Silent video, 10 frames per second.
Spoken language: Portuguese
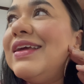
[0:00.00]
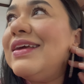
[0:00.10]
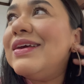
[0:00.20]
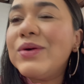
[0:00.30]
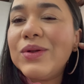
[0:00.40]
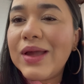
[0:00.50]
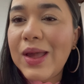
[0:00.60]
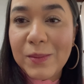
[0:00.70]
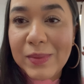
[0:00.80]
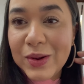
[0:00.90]
e
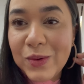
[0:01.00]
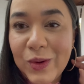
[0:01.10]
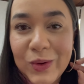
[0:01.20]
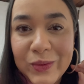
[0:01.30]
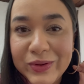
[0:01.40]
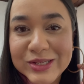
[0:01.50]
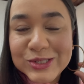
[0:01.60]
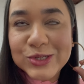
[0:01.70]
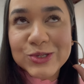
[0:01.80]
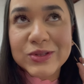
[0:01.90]
coloquei uma argolona,
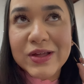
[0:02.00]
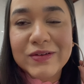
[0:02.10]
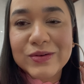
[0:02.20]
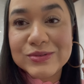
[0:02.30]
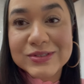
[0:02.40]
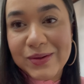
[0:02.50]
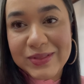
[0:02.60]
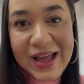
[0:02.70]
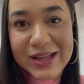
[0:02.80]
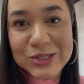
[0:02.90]
gente, eu tava com
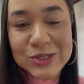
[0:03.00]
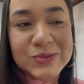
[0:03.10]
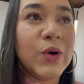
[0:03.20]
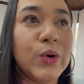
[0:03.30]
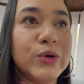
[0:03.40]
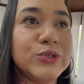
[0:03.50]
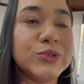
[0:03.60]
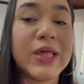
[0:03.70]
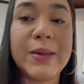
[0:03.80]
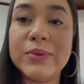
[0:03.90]
saudade. Hoje
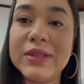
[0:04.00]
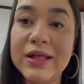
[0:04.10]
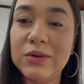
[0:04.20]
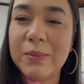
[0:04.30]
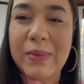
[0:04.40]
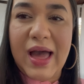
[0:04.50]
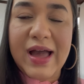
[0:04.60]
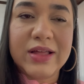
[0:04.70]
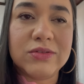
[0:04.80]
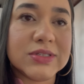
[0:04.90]
o tempo tá
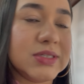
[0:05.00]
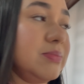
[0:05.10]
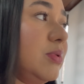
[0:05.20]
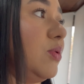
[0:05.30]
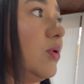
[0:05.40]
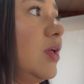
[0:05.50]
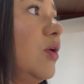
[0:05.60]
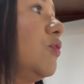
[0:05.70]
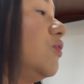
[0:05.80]
nublado, assim, pelo que eu